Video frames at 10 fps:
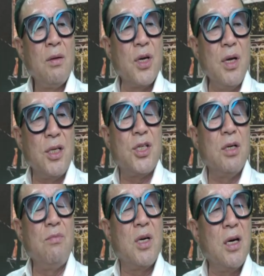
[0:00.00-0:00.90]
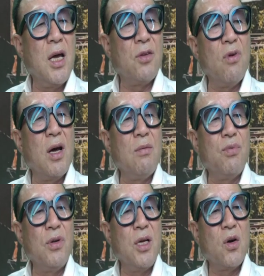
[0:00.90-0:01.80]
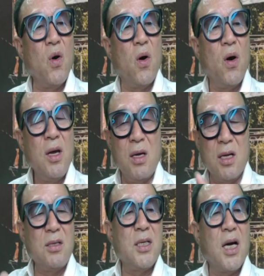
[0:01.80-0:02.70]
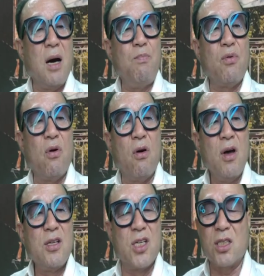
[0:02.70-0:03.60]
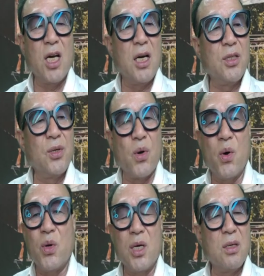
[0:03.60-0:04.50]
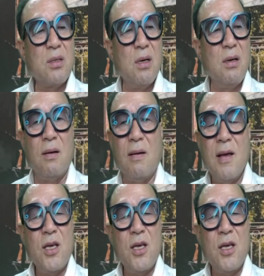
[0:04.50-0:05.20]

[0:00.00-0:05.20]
저희인데 지금 그거 해주려는 분이 있고 이래서 제가 앞으로 절차적으로 이것을